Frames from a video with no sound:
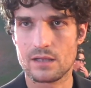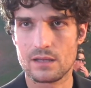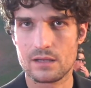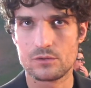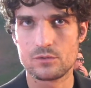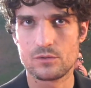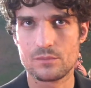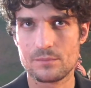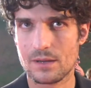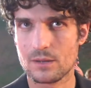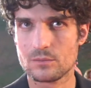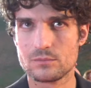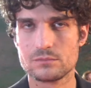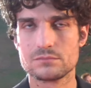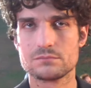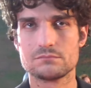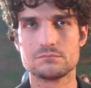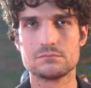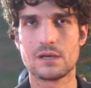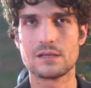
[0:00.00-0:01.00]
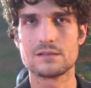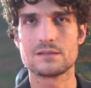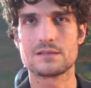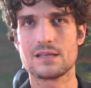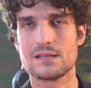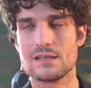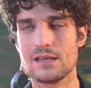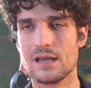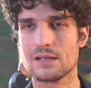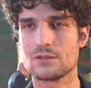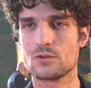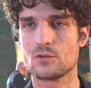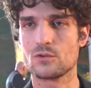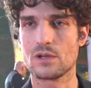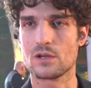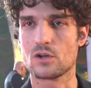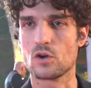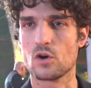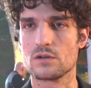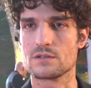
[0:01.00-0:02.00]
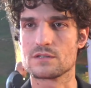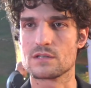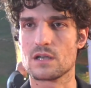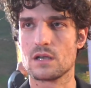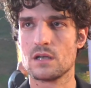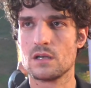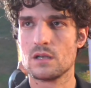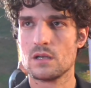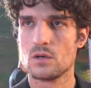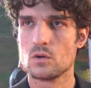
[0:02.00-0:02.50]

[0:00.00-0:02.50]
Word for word: e lui mi ha un, insegnato una cosa,